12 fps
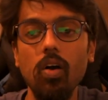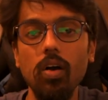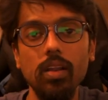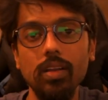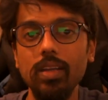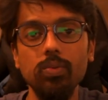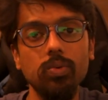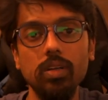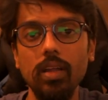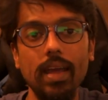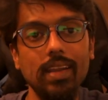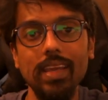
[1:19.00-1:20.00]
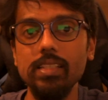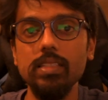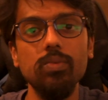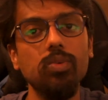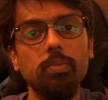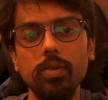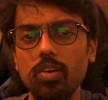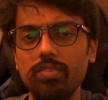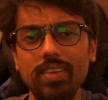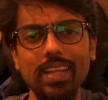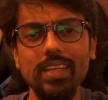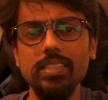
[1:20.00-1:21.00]
ஆர் இட் வுட் அண்ட் எக்ஸாம் வுட் பி
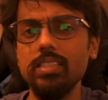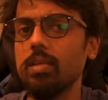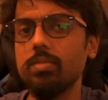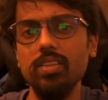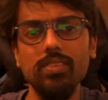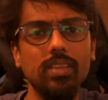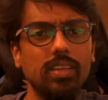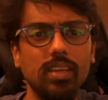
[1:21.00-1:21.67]
ஆஃப் வேரியஸ் டைப்ஸ் அது வந்து